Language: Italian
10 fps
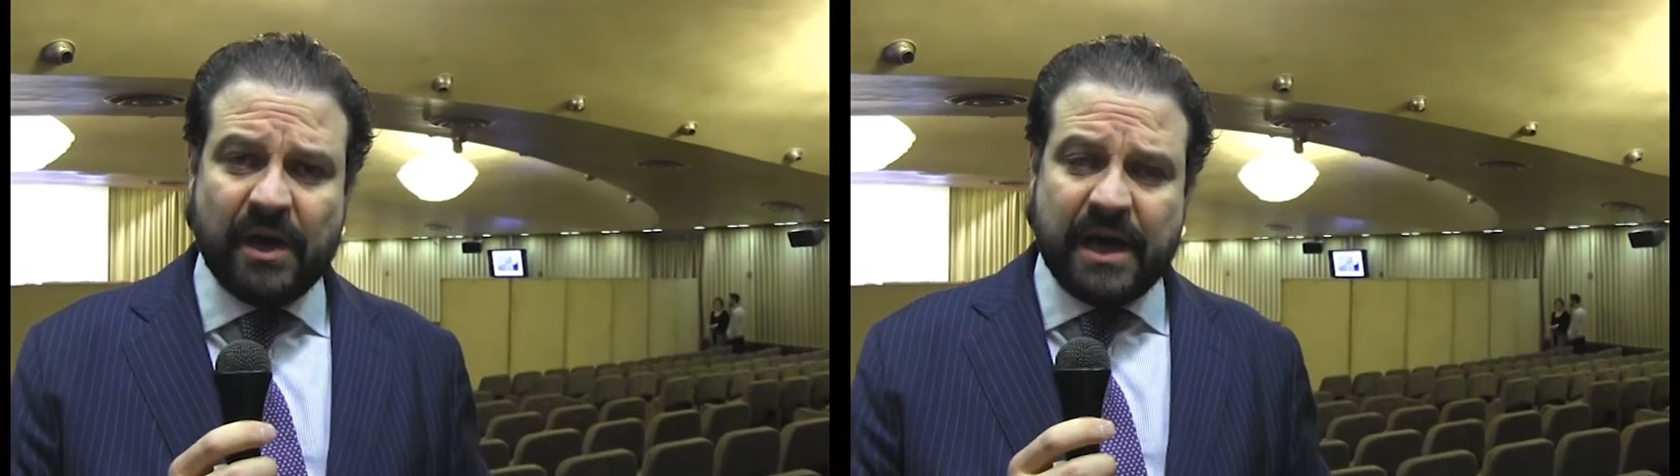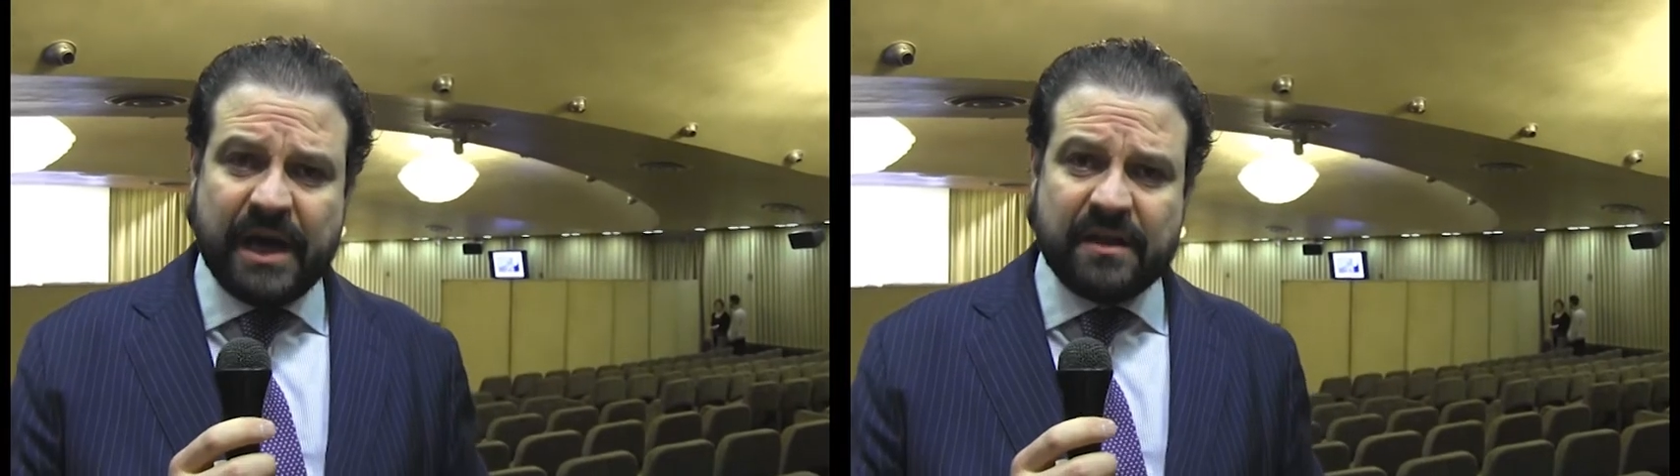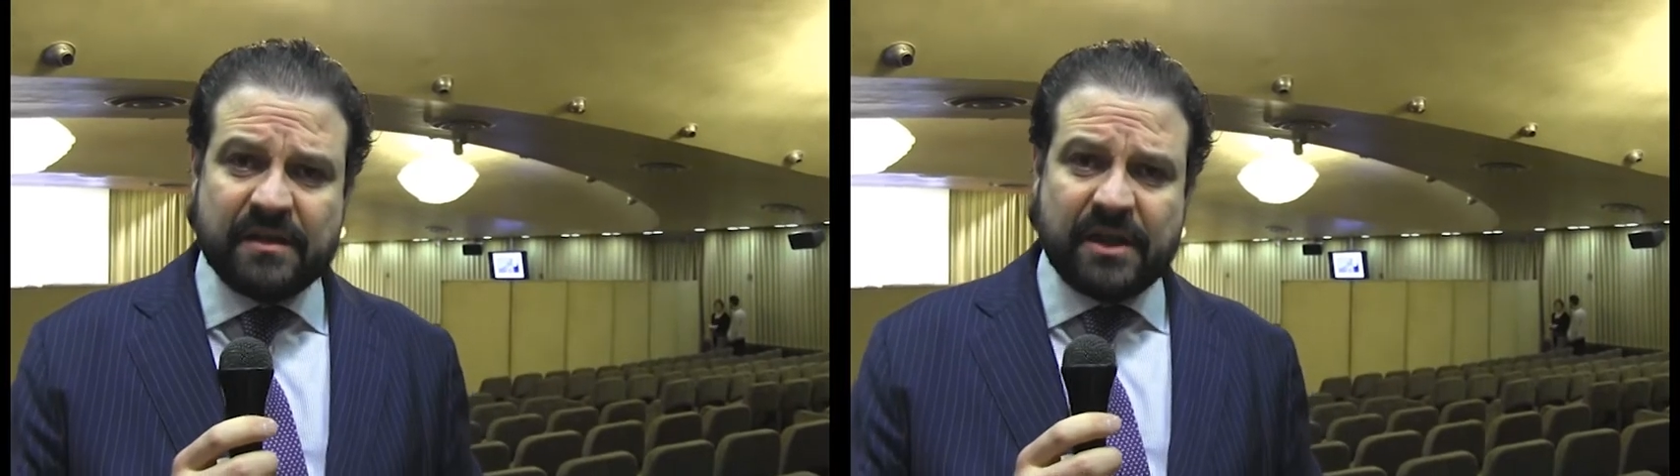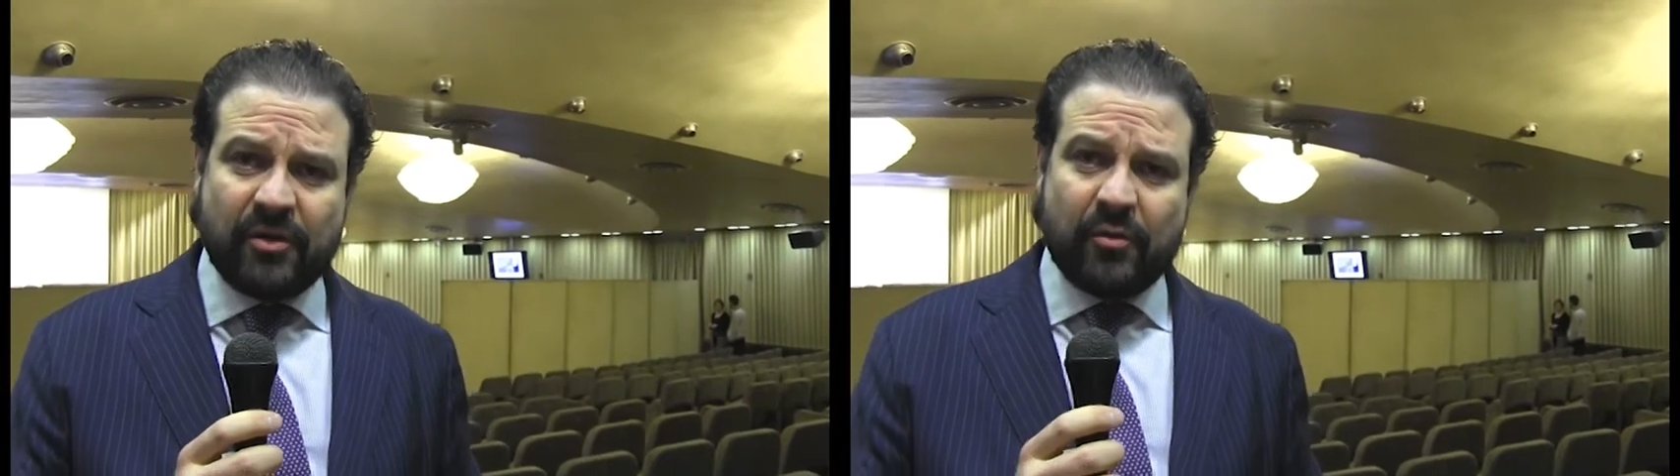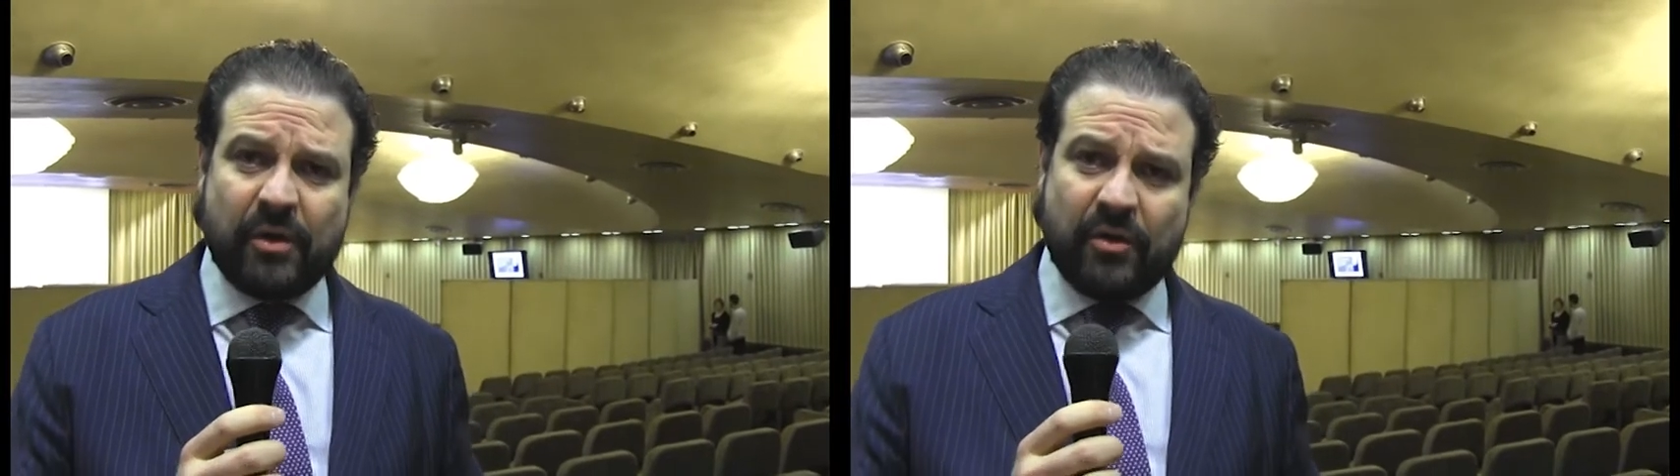e in seno
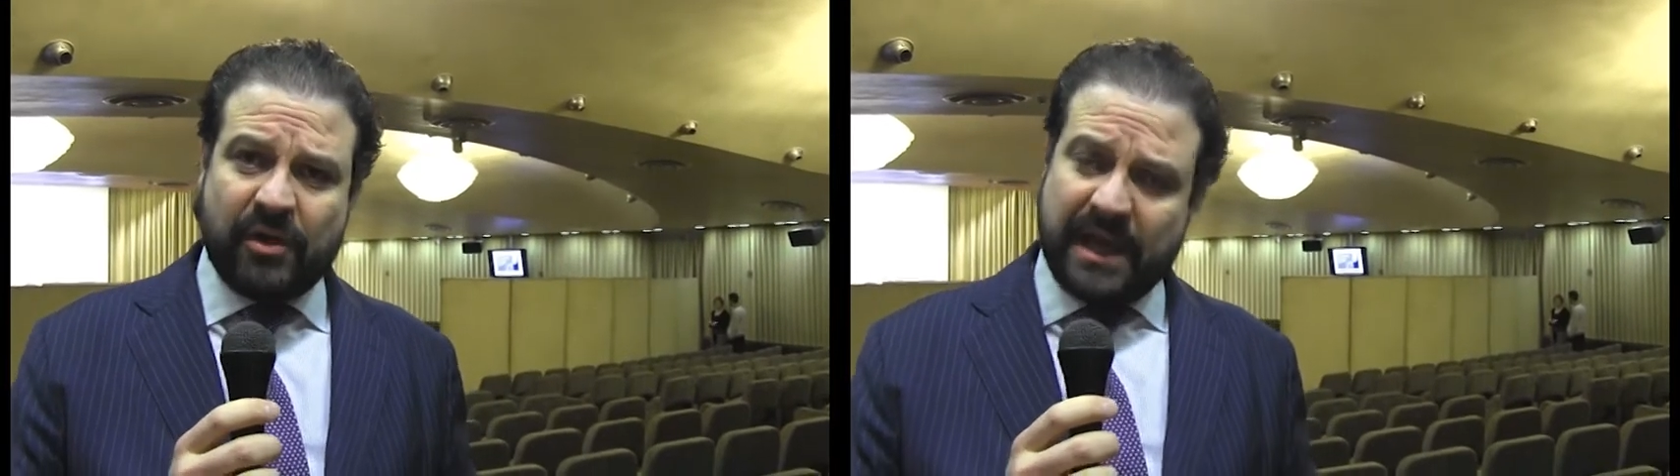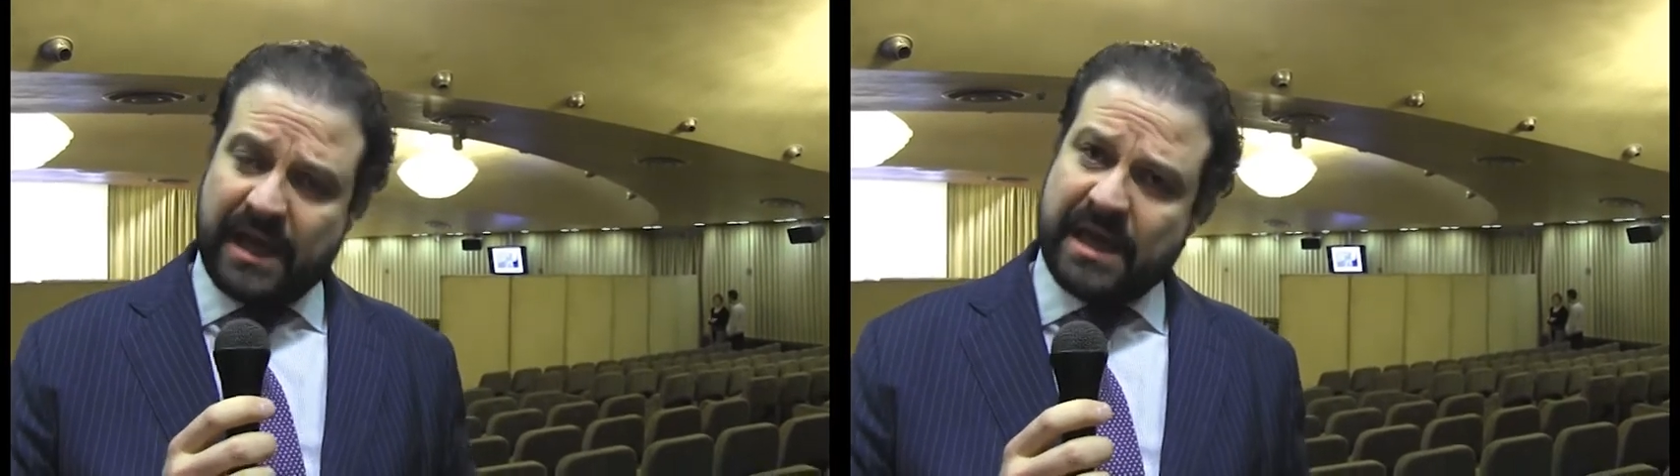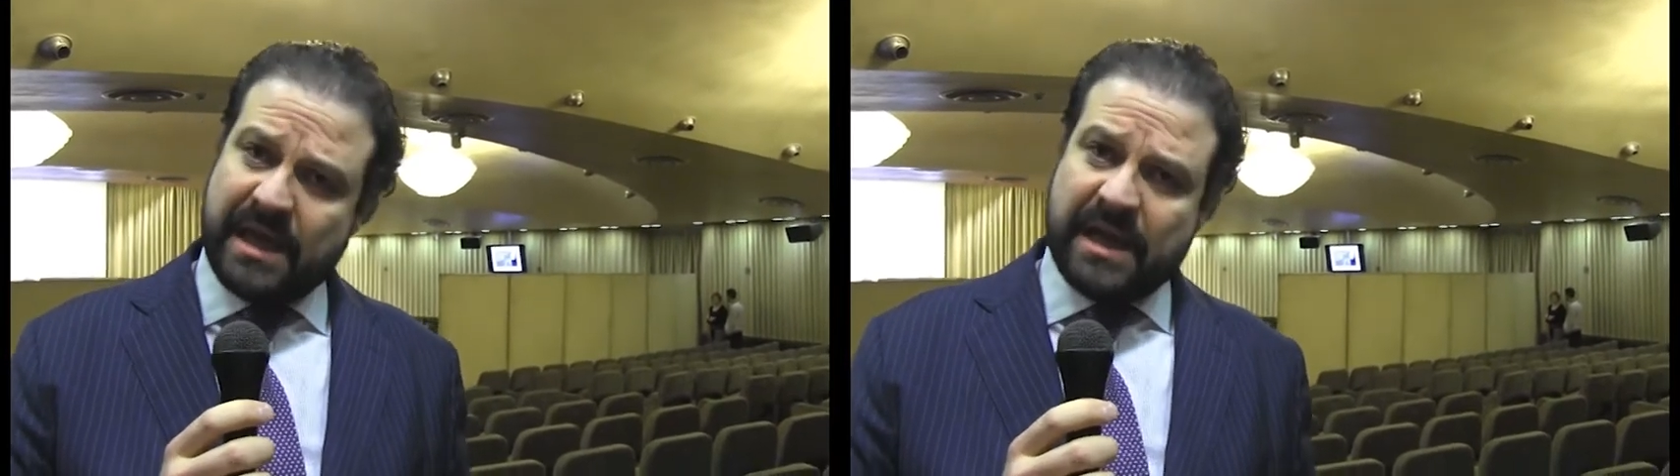a quello che è